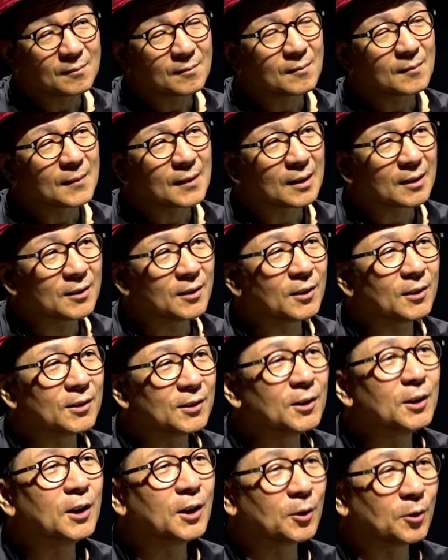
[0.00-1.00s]
받은 그
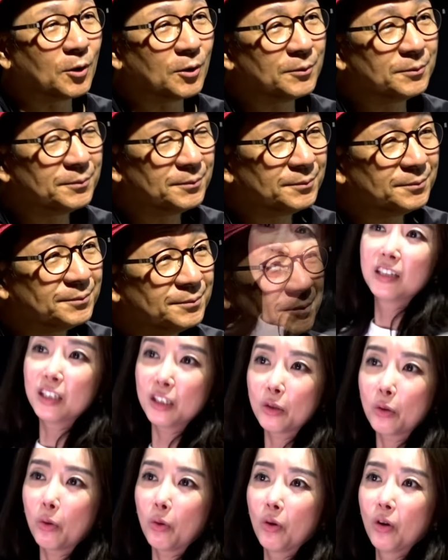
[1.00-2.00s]
특유 재산을
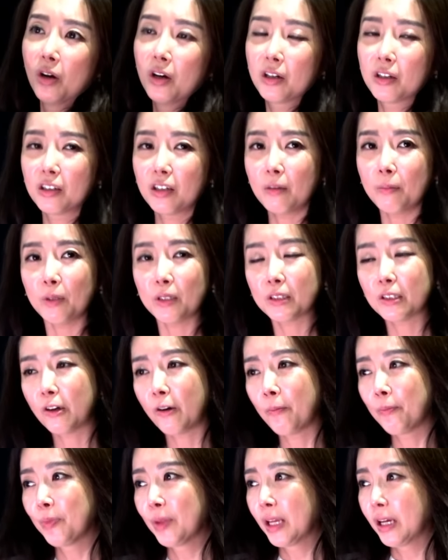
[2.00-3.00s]
늘리고
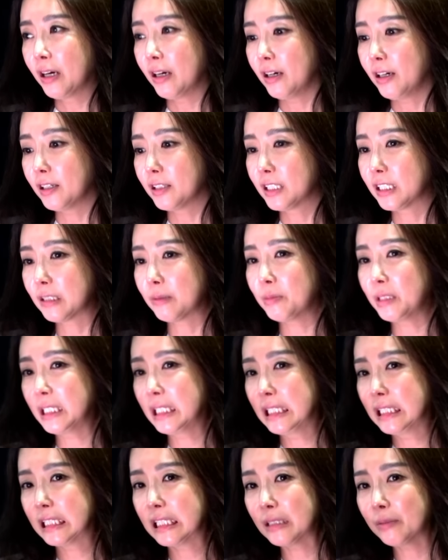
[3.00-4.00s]
그러면서 어, 지금
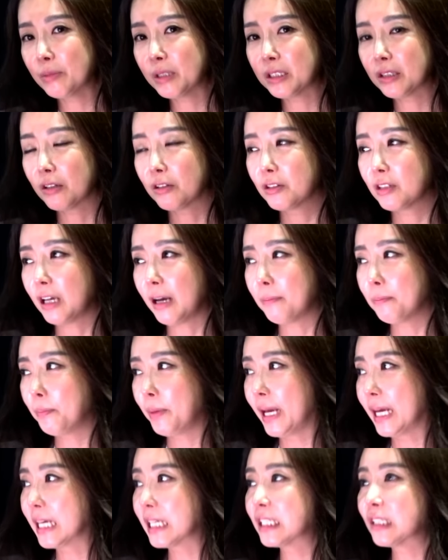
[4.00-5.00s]
2심에서는 한
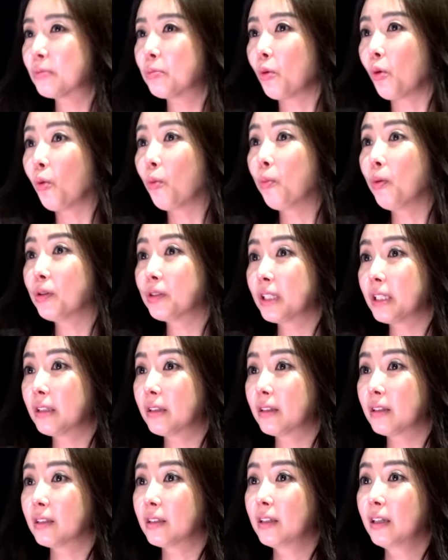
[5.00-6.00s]

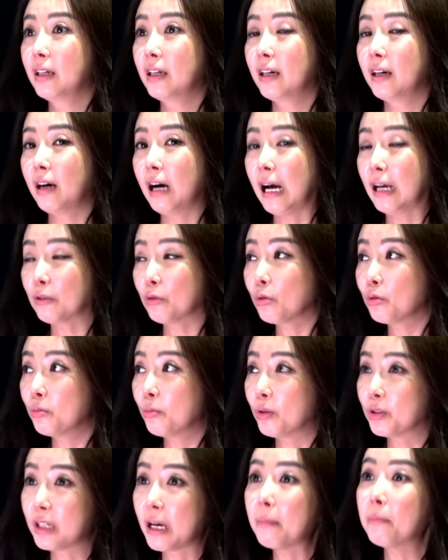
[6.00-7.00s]
125%
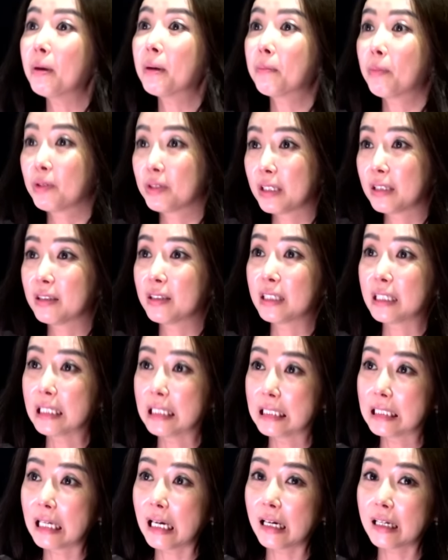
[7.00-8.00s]
또는 뭐 300%
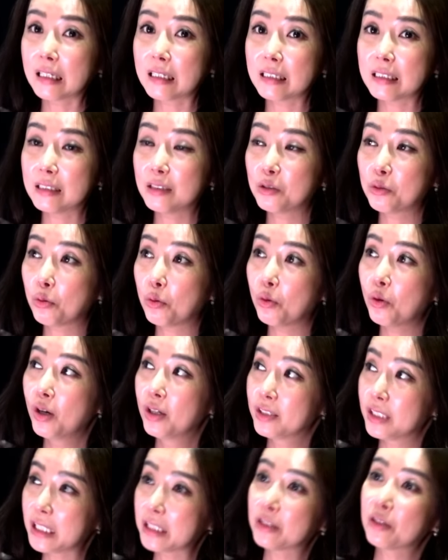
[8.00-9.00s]
이상으로
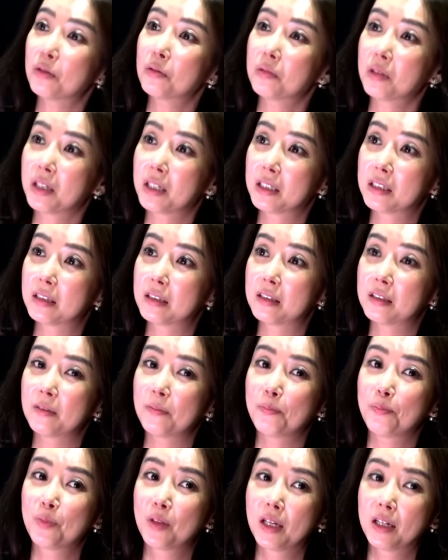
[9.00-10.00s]
책정돼
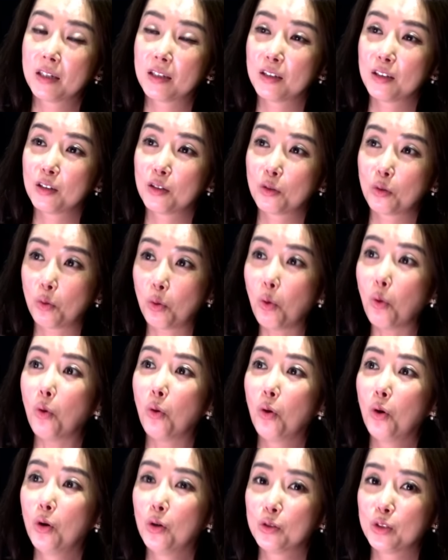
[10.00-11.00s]
있는 그
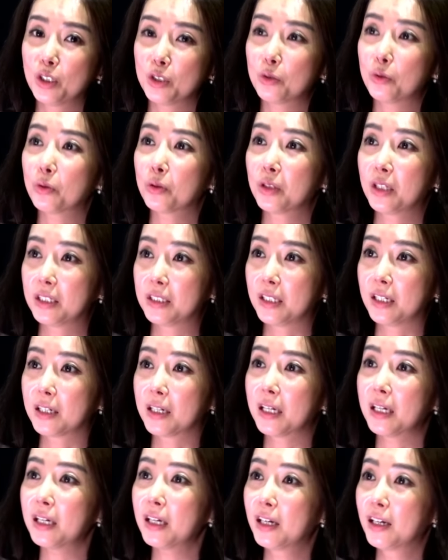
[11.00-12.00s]
고 최종은
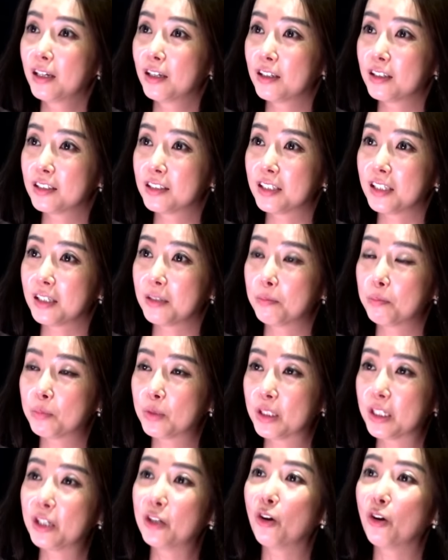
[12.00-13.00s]
회장의 이제
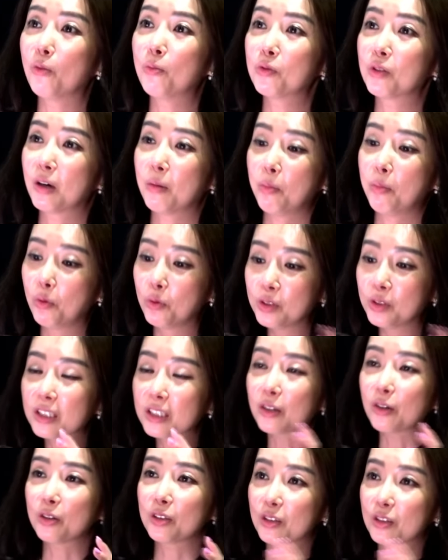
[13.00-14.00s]
기여분과
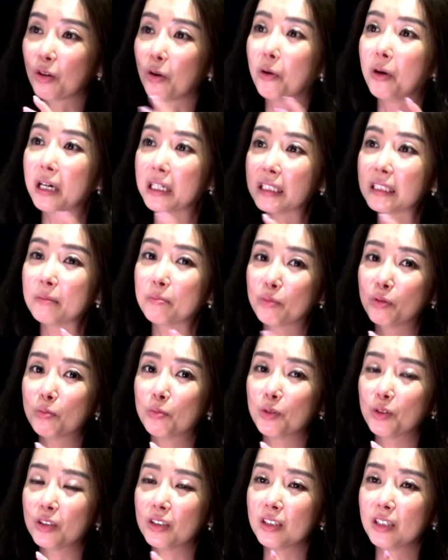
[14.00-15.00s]
본인 거 더해진
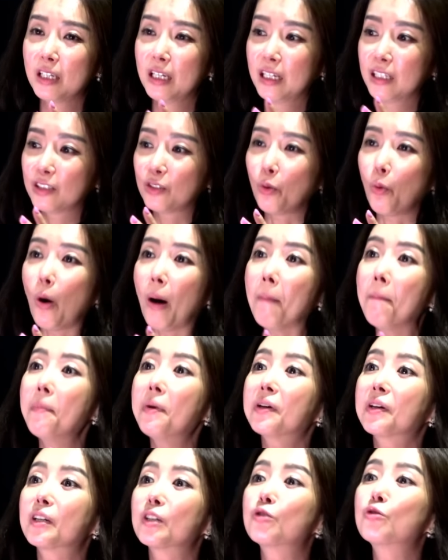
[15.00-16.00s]
부분을 이제
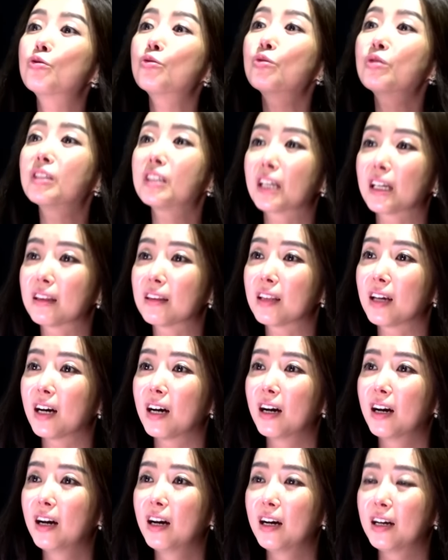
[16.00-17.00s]
완벽히
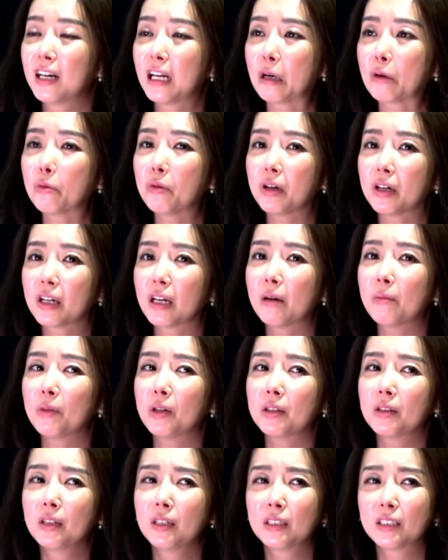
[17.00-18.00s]
줄이겠다. 라고
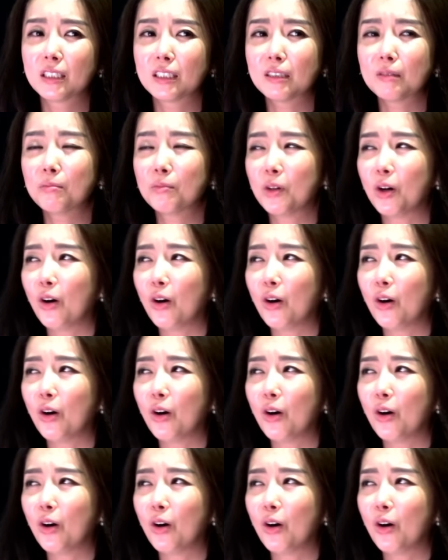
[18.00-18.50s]
얘기하면 지금